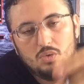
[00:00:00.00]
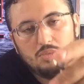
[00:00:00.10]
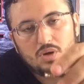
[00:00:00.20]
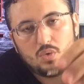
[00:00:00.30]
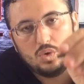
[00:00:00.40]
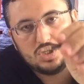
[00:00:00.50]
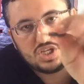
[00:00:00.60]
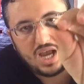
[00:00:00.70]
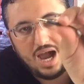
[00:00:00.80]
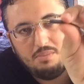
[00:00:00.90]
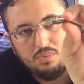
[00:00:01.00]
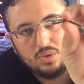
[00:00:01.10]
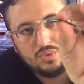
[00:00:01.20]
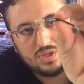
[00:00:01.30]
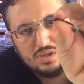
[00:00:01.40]
uma cor de
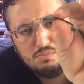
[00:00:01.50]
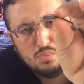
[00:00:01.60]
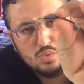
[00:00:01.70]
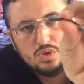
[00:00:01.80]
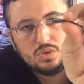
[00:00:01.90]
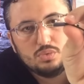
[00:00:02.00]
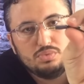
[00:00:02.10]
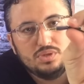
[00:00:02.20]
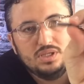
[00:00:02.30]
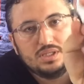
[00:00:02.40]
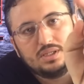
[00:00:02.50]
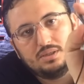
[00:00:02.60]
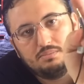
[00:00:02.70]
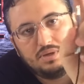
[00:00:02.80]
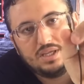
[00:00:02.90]
carbono aqui muito
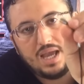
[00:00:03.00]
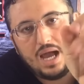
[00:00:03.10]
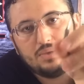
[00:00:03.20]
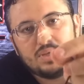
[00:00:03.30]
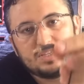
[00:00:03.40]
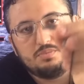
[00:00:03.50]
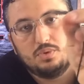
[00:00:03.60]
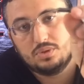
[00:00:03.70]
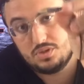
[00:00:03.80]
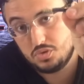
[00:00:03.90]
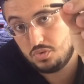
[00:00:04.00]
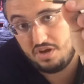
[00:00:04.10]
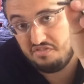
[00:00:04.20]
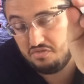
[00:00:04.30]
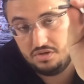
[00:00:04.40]
bonita, banhado as pontas, o do
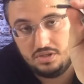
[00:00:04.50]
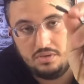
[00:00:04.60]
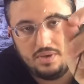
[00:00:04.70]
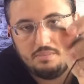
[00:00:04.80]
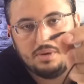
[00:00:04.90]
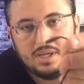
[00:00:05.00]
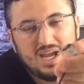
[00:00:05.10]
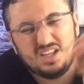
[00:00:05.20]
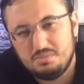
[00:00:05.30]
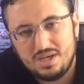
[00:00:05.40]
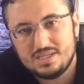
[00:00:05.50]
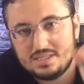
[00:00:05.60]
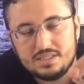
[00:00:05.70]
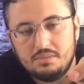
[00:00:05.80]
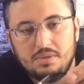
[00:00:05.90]
iPhone não é banhado,
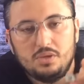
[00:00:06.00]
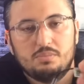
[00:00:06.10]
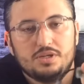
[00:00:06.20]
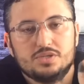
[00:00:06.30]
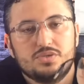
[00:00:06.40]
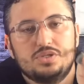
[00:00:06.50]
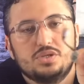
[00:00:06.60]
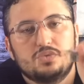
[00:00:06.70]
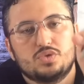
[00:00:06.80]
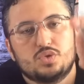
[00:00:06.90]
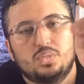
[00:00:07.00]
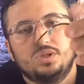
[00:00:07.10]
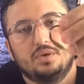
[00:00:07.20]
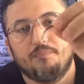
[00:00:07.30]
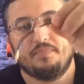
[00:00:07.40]
mas também não prejudica o som
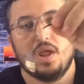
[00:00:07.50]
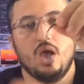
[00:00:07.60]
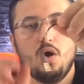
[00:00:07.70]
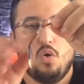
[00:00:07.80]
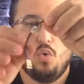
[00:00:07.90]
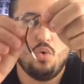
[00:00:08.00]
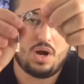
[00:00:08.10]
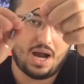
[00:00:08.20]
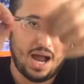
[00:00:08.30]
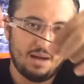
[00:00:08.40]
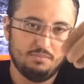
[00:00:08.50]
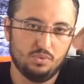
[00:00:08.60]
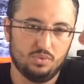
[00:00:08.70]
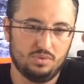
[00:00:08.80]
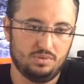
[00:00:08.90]
não. O
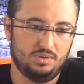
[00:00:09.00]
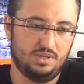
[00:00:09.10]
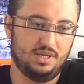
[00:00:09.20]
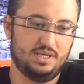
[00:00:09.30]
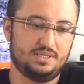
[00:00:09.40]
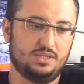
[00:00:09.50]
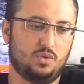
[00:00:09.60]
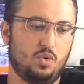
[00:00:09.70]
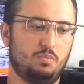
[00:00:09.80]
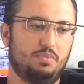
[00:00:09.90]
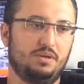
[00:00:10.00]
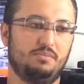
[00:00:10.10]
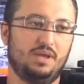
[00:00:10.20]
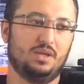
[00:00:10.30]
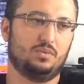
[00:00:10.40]
cabo, esse
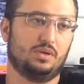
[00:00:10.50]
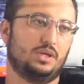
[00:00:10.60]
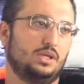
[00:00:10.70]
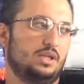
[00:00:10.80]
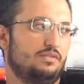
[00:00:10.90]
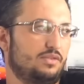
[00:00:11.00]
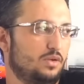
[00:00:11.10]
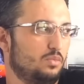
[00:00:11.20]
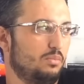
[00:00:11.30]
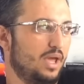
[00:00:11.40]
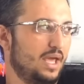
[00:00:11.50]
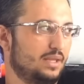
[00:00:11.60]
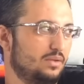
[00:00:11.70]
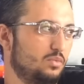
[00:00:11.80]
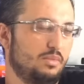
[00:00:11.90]
comprimento aqui deve ter um
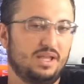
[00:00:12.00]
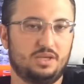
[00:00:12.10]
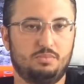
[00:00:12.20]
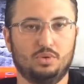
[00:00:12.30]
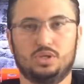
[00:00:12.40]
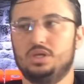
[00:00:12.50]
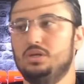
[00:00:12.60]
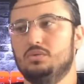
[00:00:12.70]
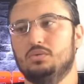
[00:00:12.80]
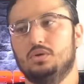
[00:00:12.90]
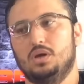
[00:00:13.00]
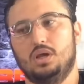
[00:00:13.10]
metro, um metro e pouquinho,